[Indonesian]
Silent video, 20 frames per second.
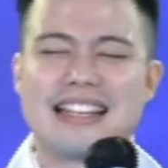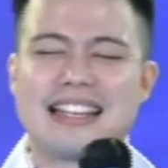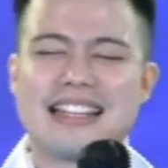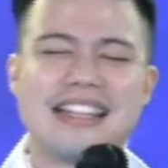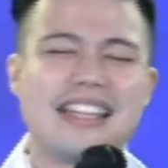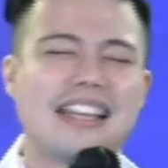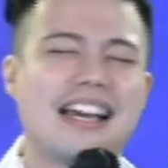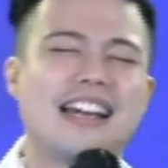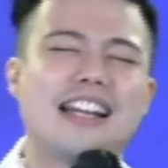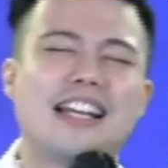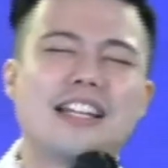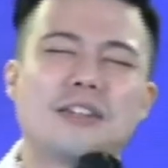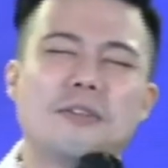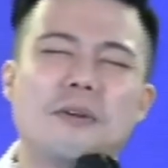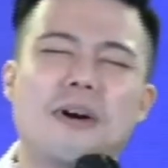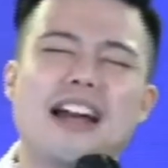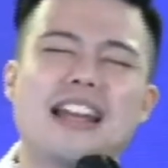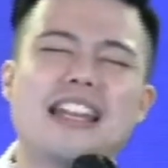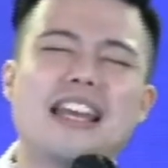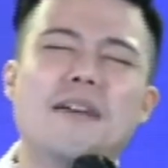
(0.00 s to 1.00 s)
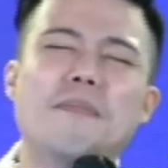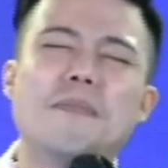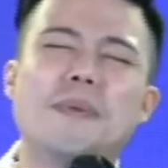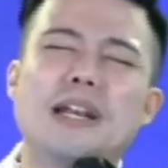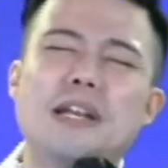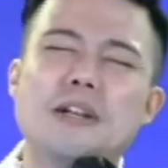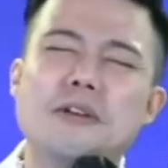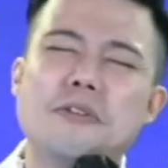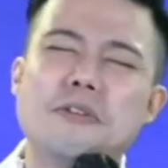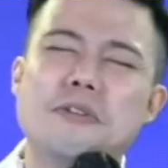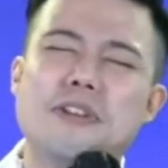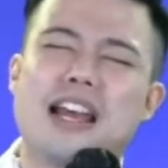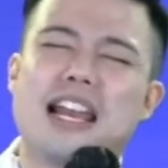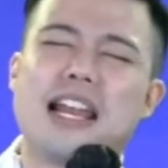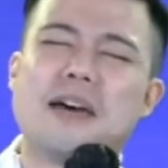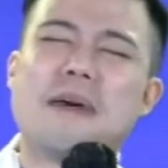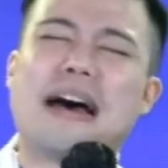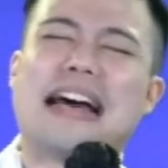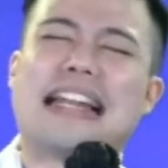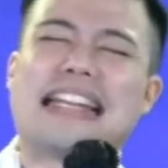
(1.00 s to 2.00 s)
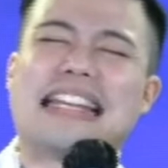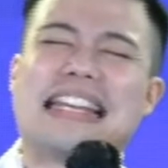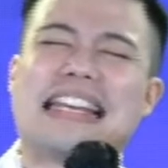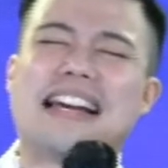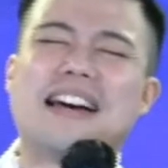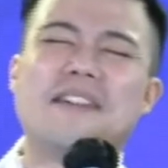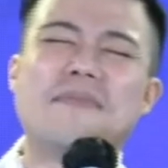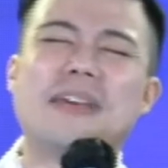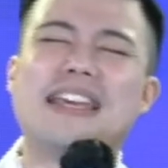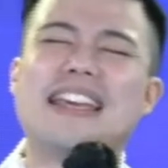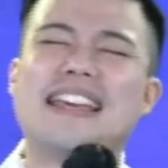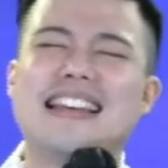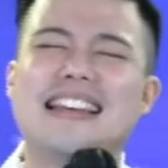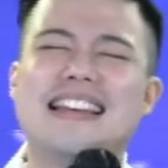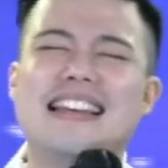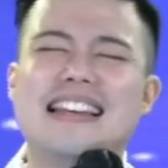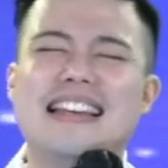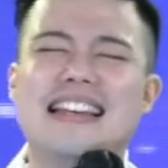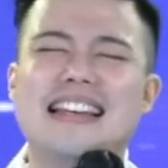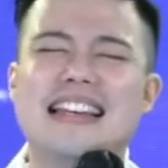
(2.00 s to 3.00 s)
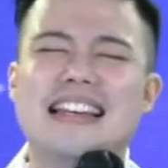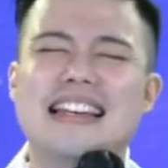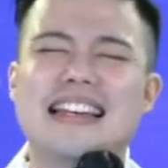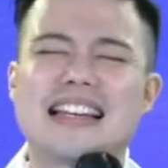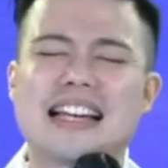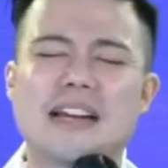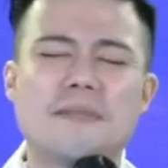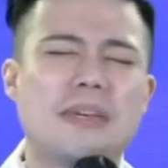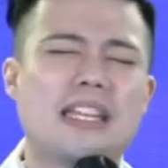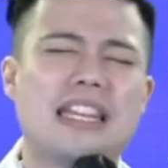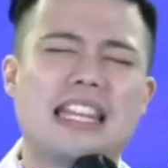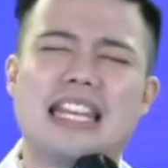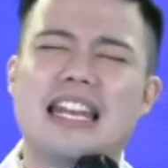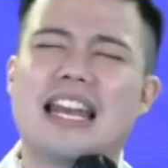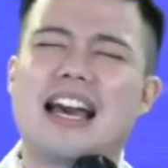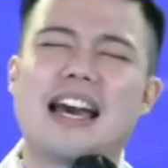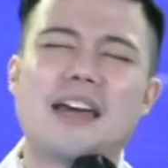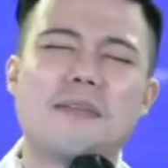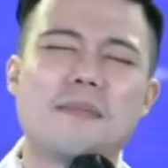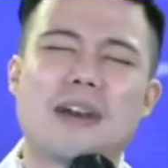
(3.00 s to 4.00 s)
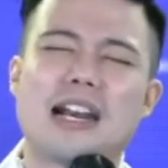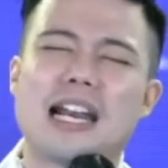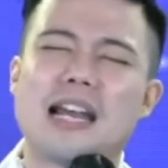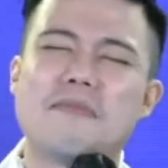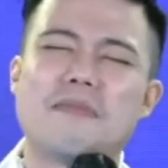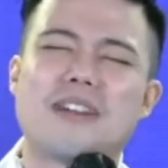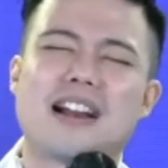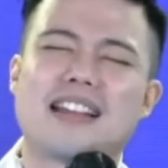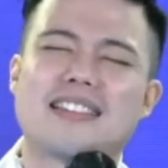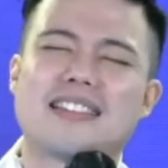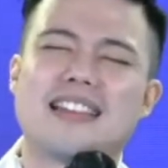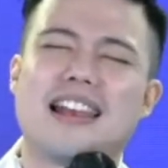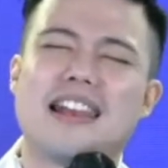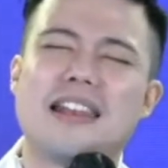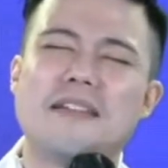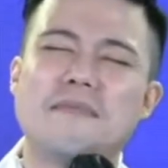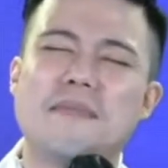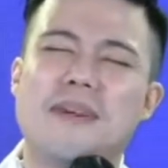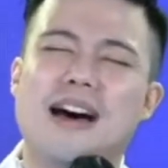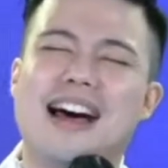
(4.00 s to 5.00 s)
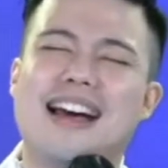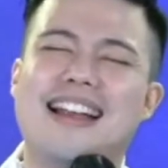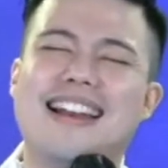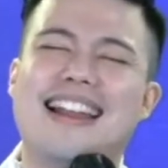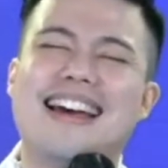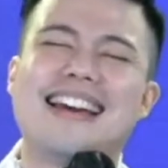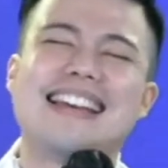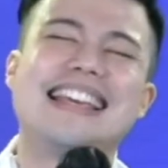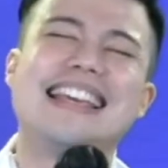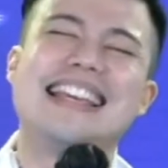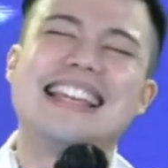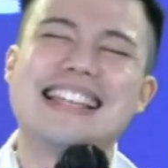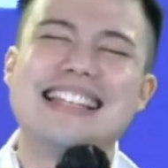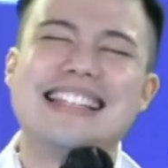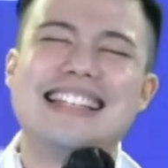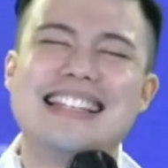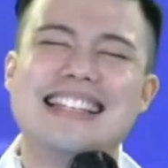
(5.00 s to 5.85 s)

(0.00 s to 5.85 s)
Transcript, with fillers: Ketika ada Tuhan yang penuh dalam hati kami. Kami tidak akan pernah merasa lemah lagi.